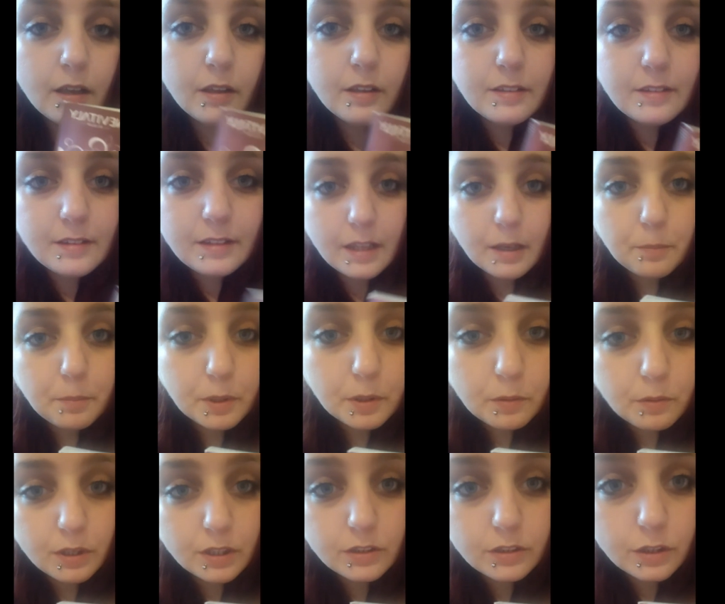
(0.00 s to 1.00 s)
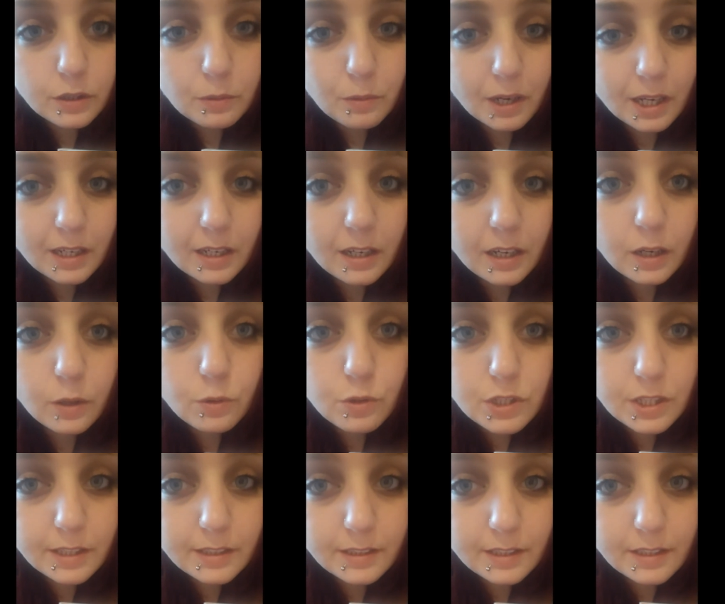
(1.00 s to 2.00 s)
sia per quanto riguarda la
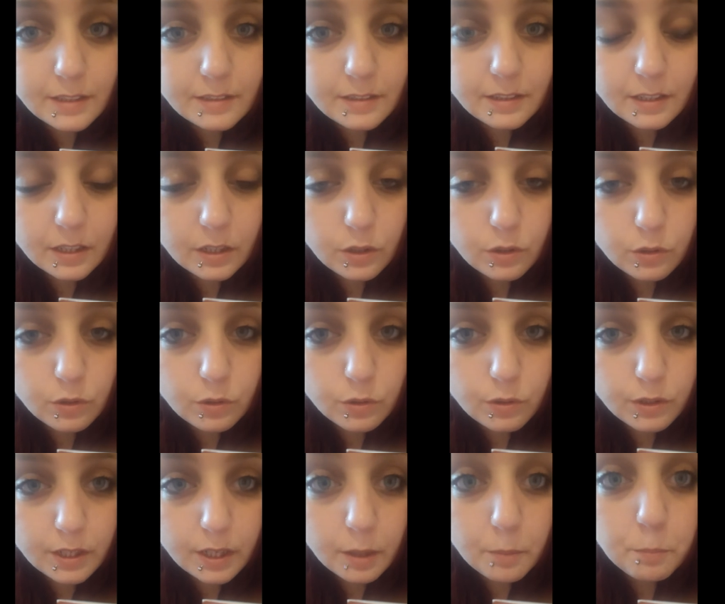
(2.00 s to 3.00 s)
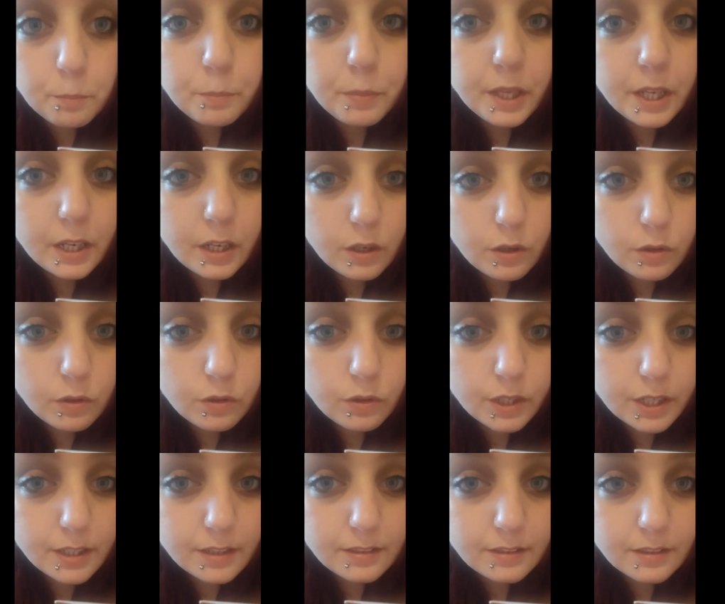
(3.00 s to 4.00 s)
lucentezza del colore, per il
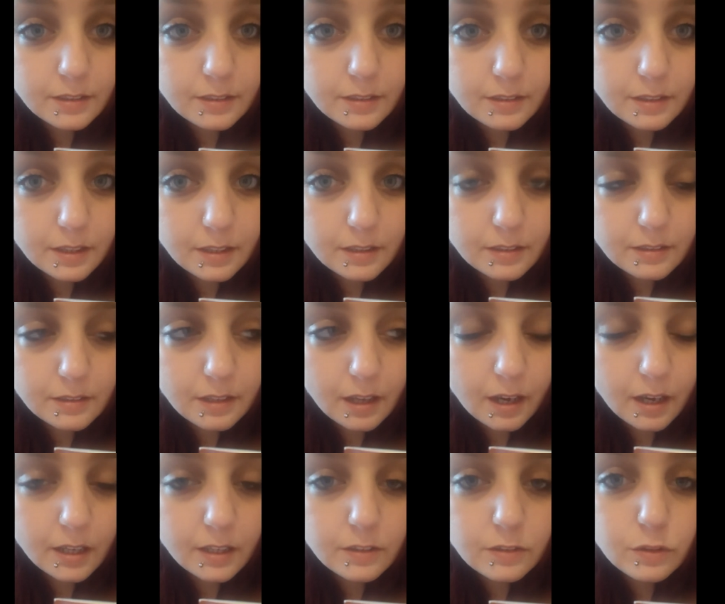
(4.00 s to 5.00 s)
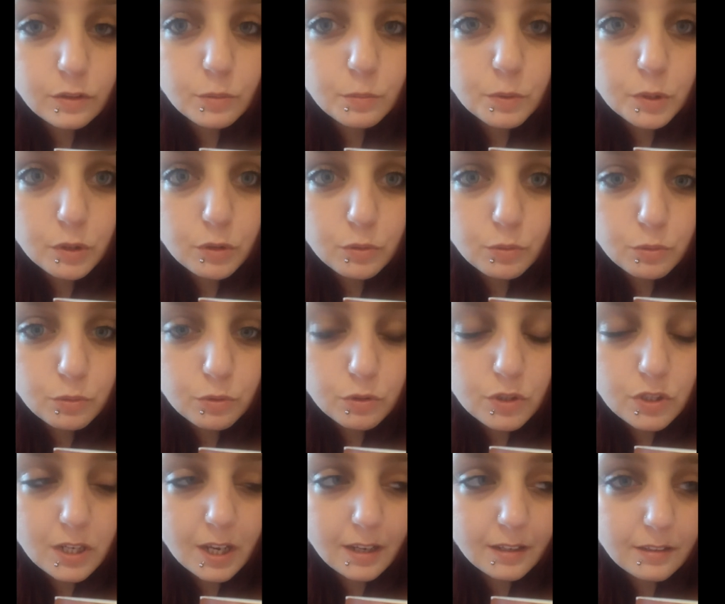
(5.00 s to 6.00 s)
colore in se stessa e
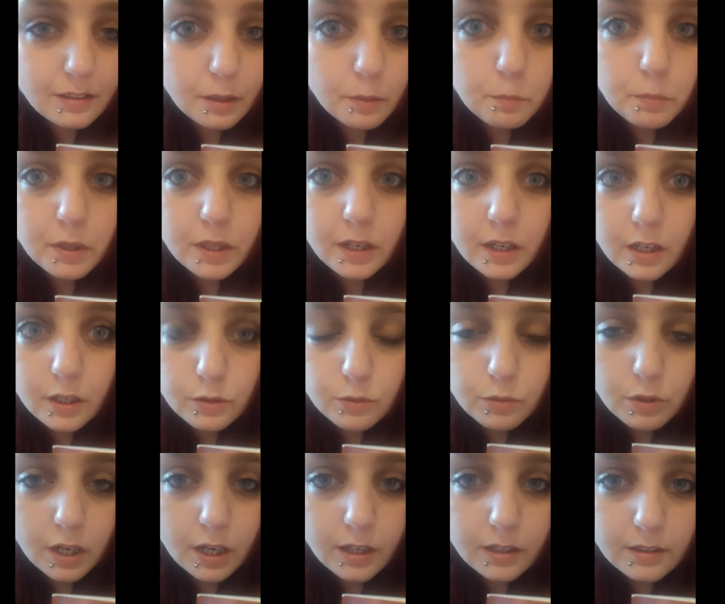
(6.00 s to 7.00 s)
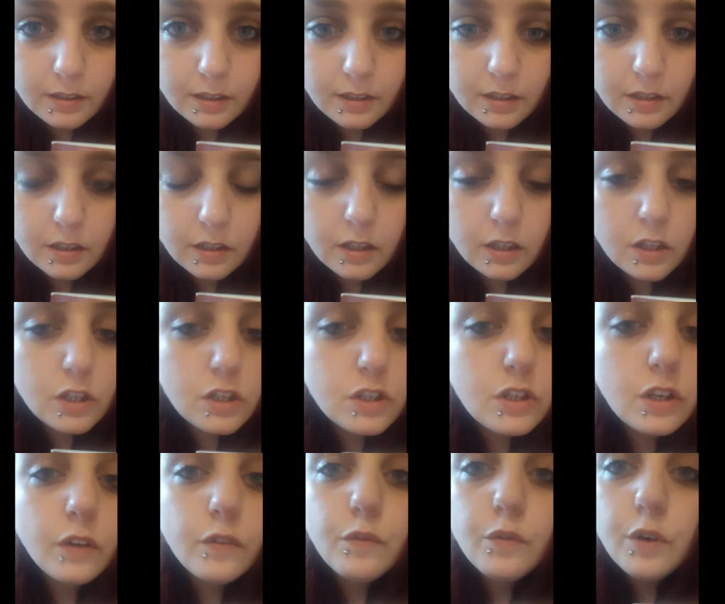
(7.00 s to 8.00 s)
soprattutto, gente, per la durata
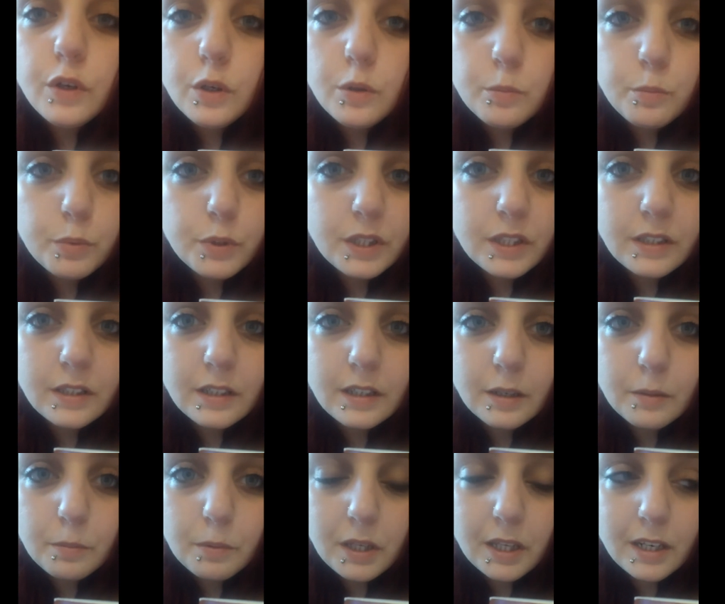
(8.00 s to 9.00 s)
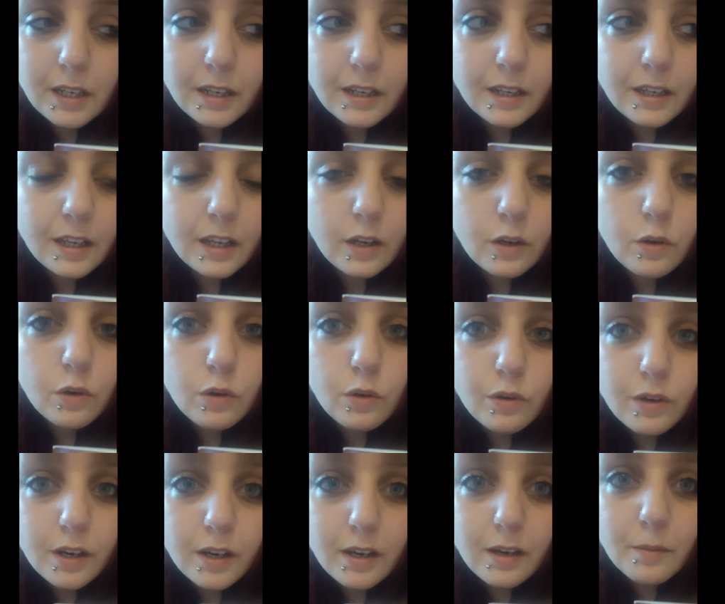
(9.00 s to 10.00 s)
cioè voi non potete capire che il
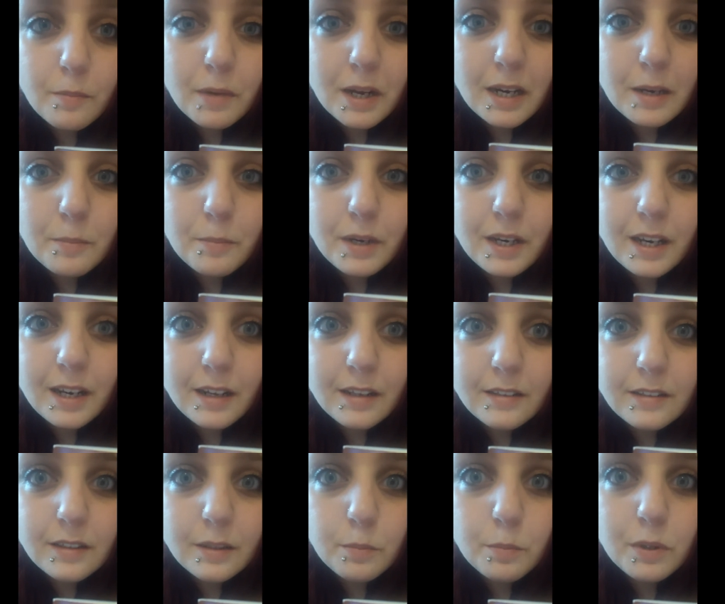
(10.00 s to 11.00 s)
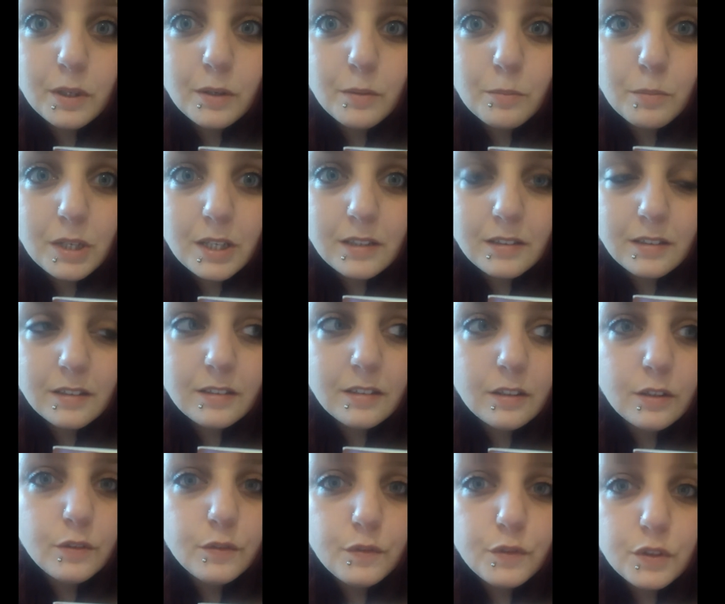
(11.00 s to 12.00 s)
colore rimane brillante per mesi,
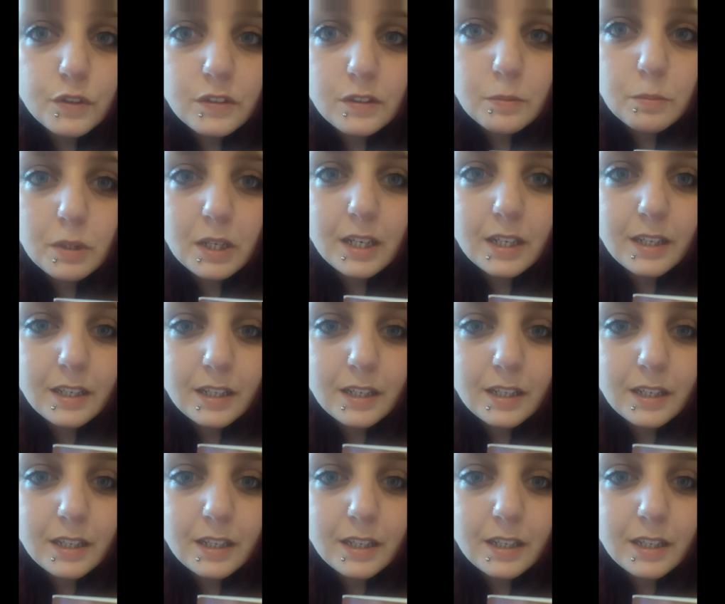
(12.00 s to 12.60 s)
se non fosse per la